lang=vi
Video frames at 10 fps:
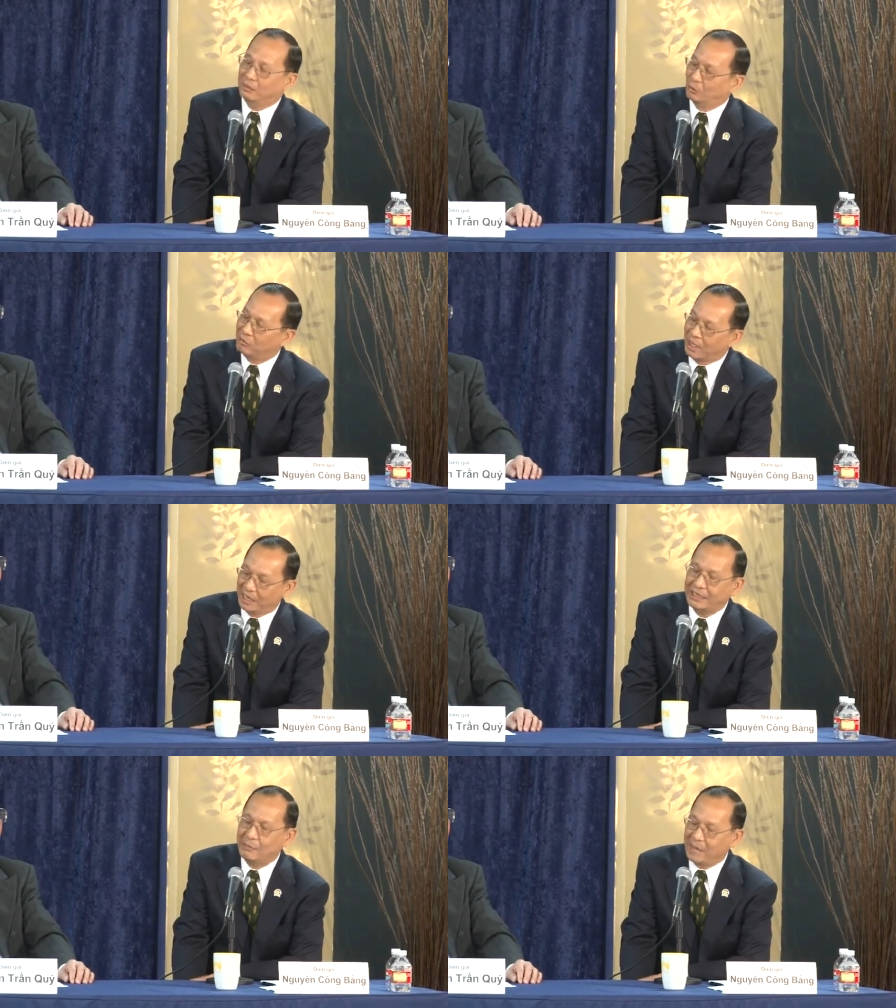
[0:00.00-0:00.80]
cũng
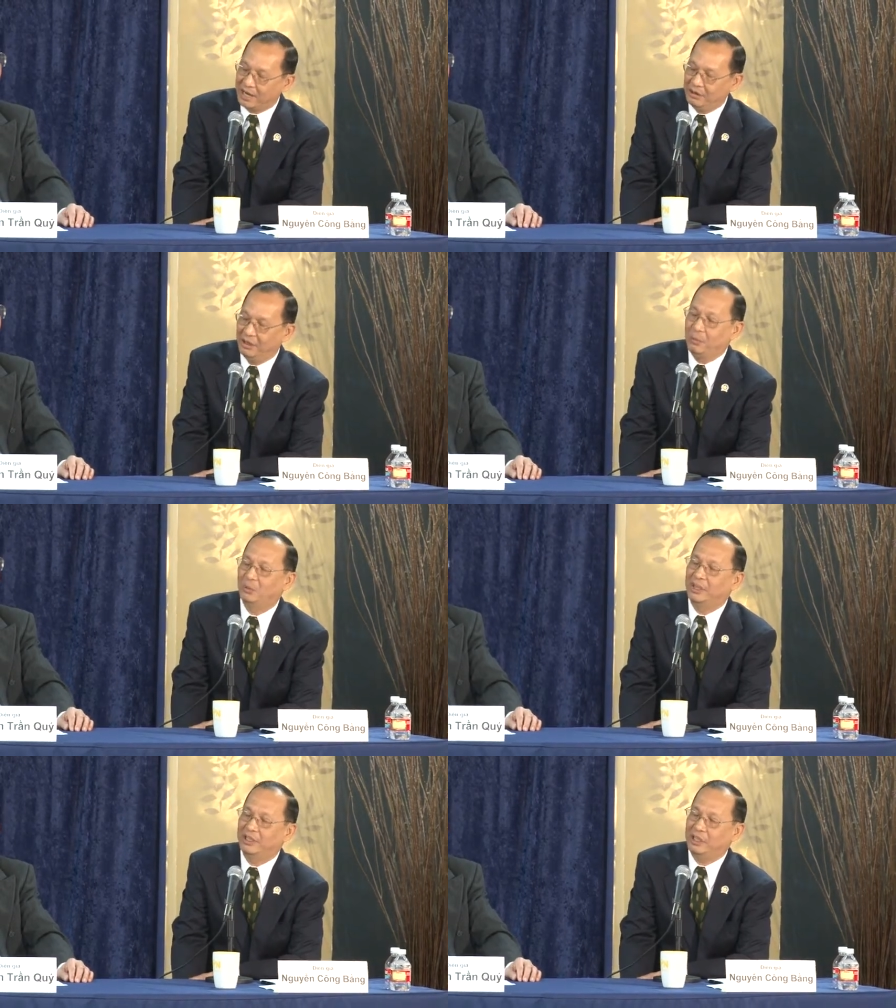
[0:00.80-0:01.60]
gần cả trăm ngàn người
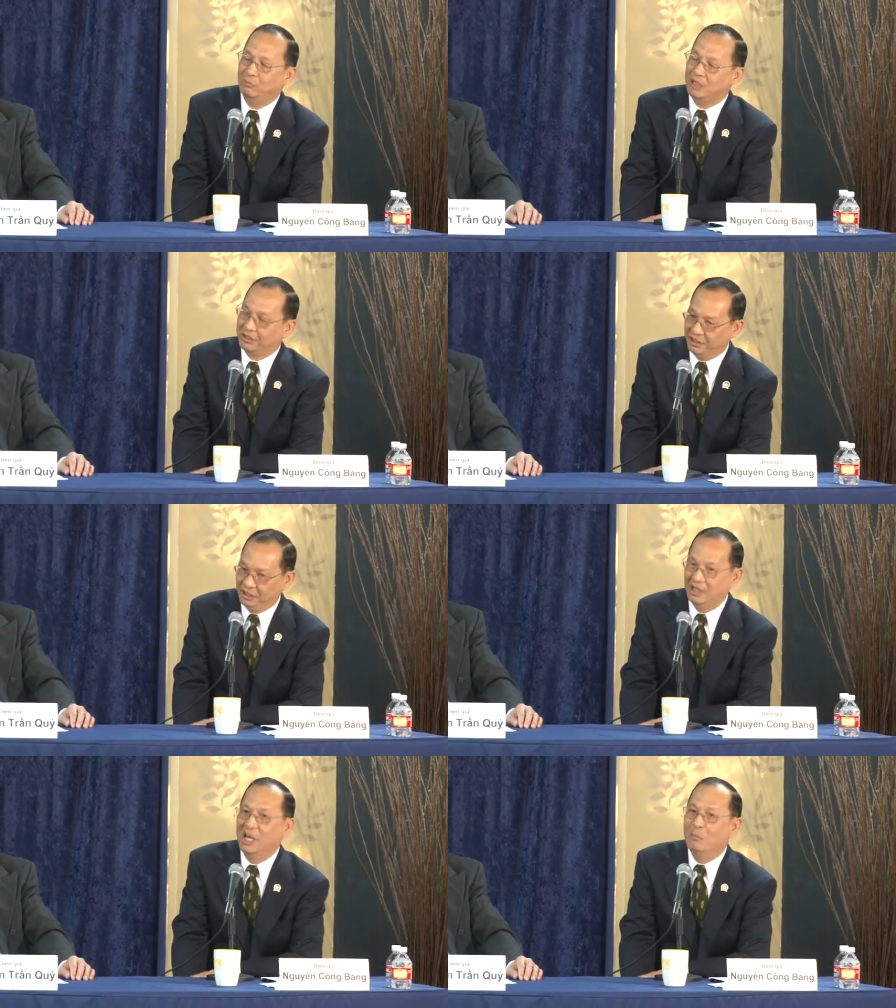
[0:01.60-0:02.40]
biểu tình chống dân
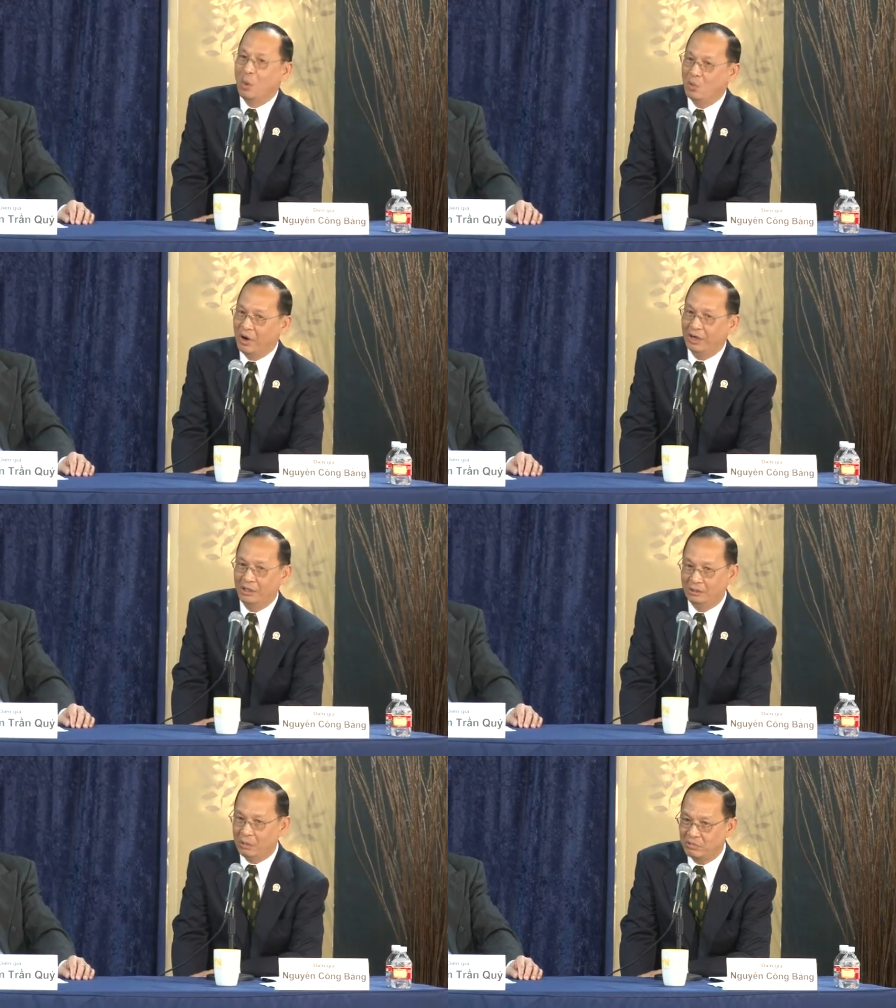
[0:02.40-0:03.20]
trường một người
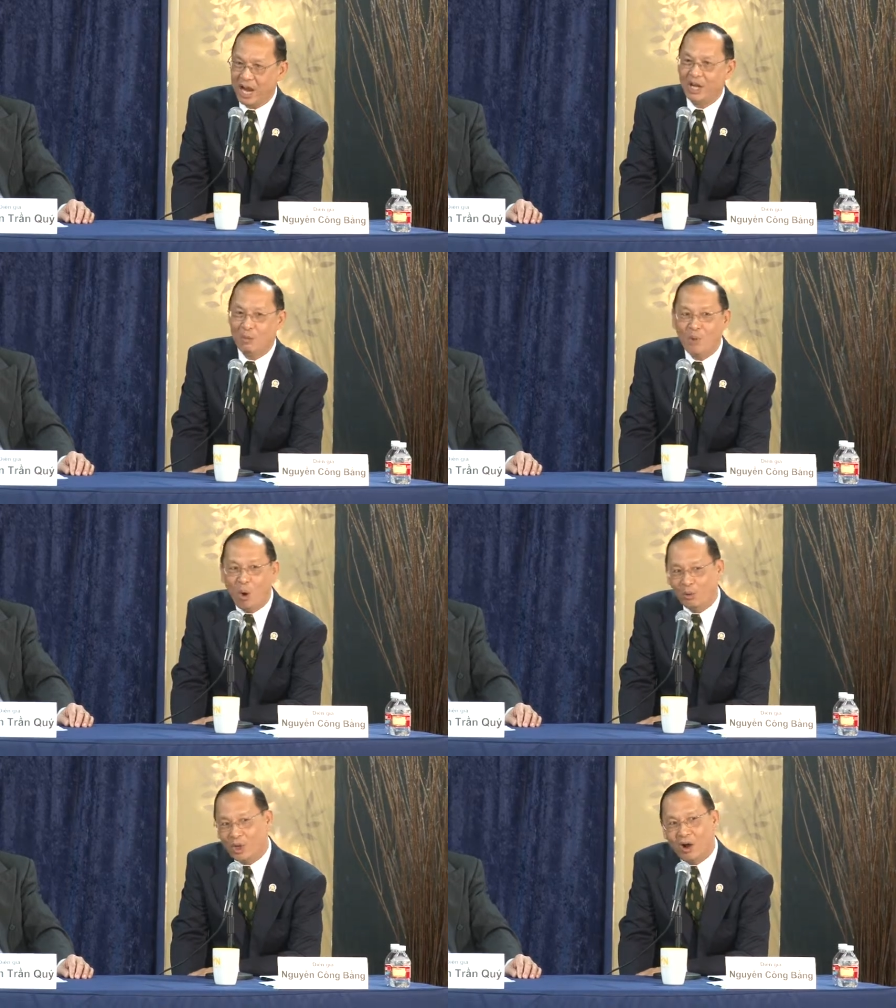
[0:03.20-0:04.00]
công khai ủng
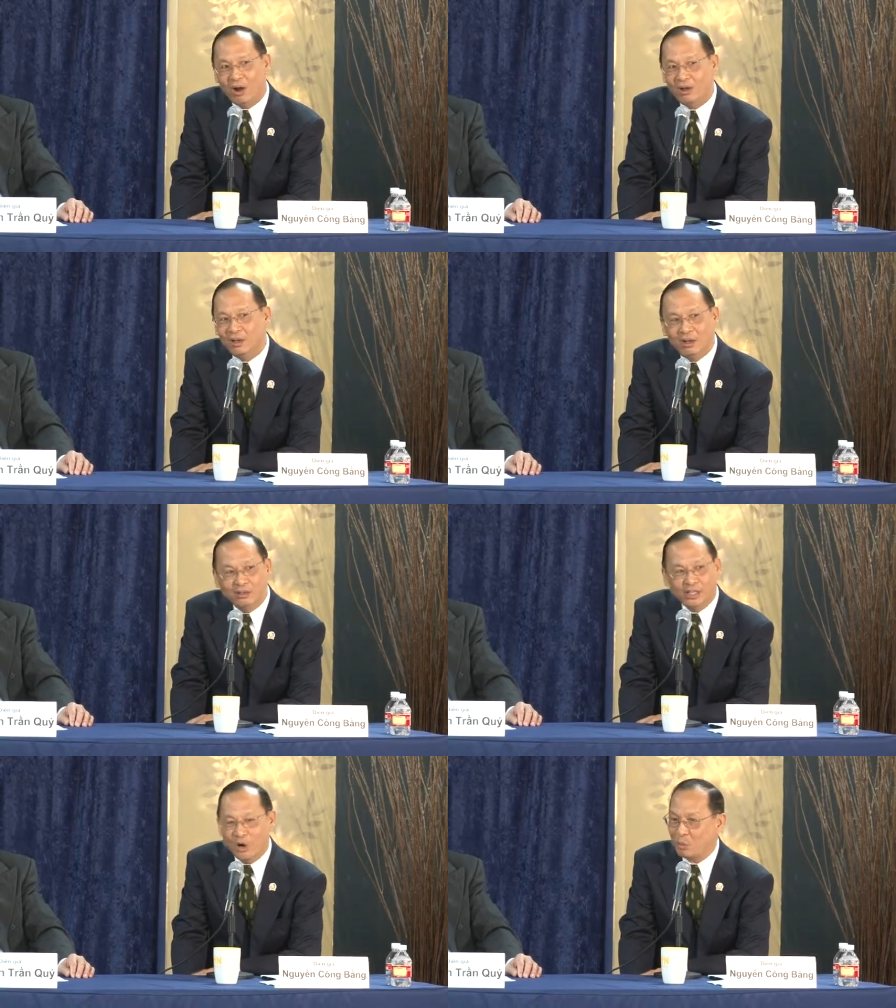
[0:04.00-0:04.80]
hộ cho
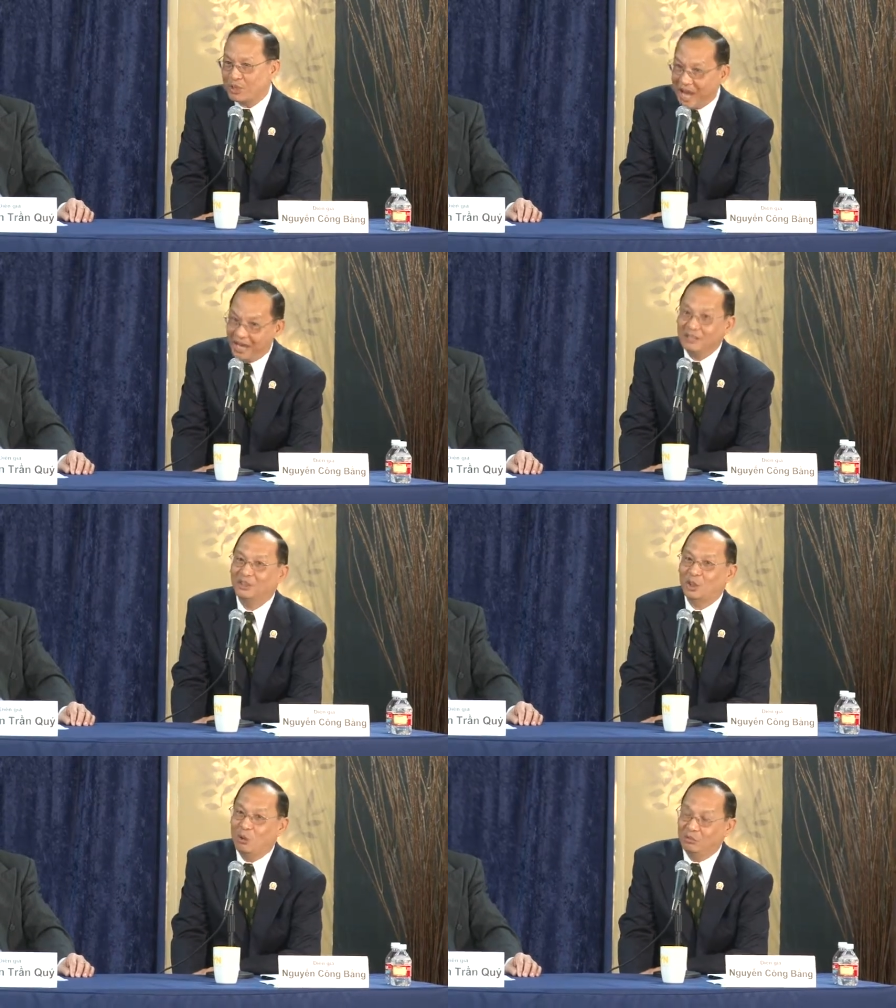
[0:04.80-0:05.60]
chế độ cộng sản
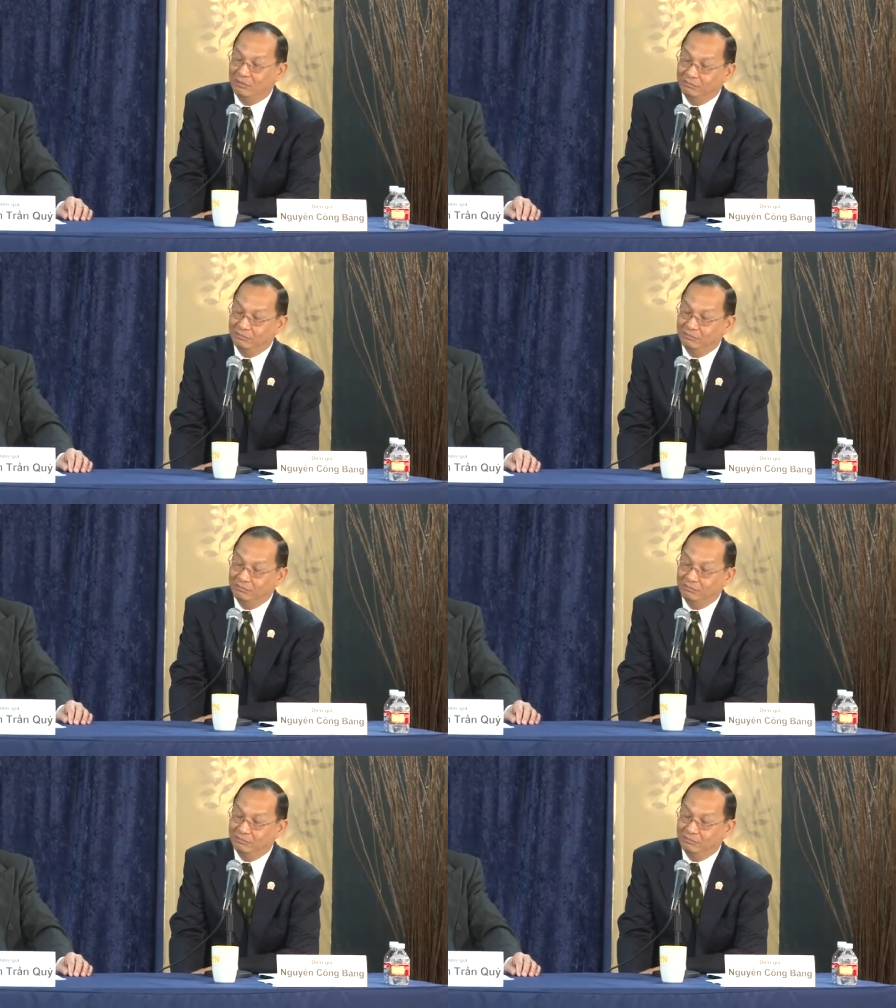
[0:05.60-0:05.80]
tôn